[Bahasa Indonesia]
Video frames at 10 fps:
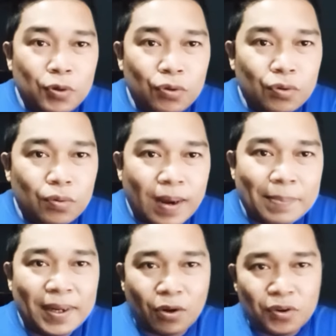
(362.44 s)
dulu
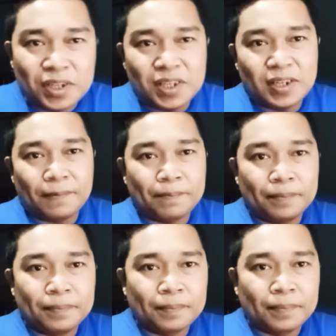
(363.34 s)
bagaimana kondisinya
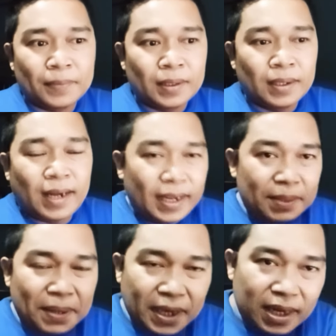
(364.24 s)
nah ini
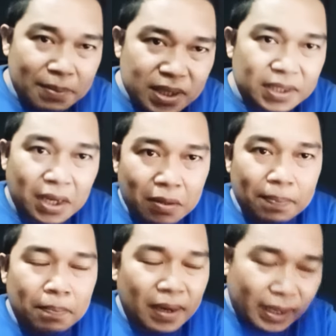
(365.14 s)
mereka tidak bisa jawab
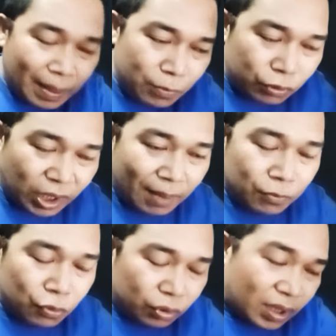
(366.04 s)
mereka
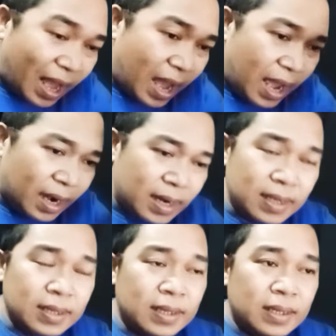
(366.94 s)
mutar-mutar
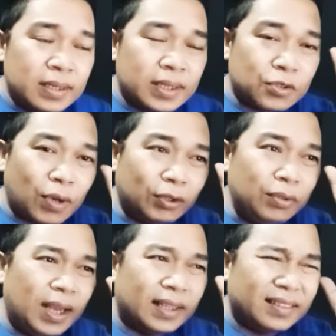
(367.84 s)
sesuatu
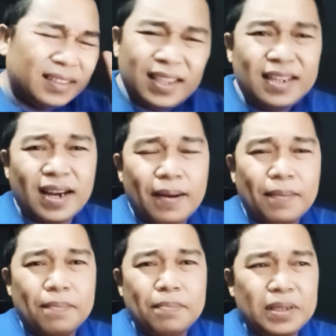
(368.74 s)
yang
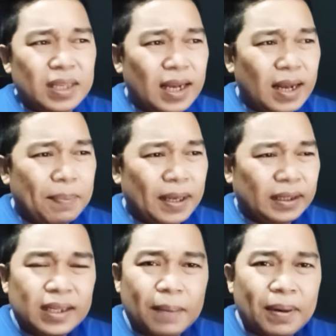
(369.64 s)
tidak bisa apa ya
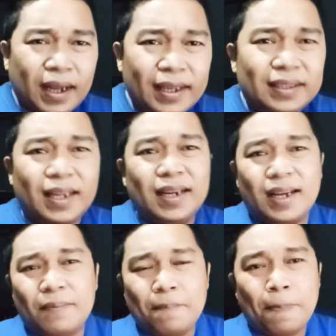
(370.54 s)
tidak berkaitan
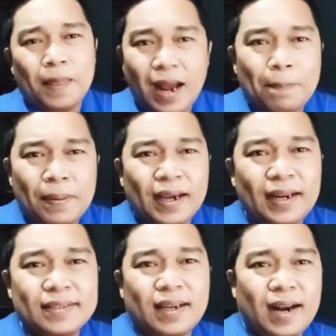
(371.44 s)
dengan apa yang
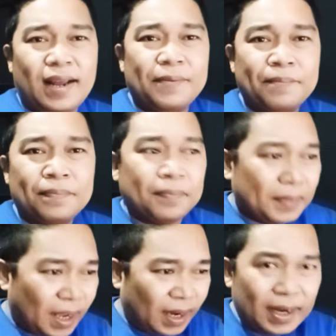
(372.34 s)
ada sekarang
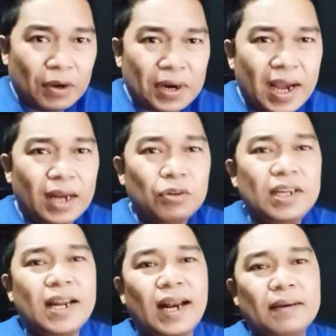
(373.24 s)
karena ada orang halu
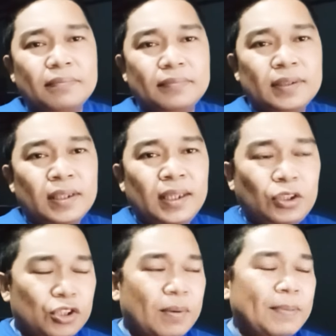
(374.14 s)
di dalam itu
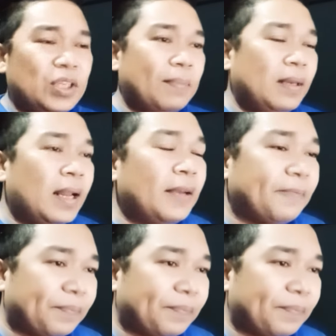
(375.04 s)
sebabnya saya bilang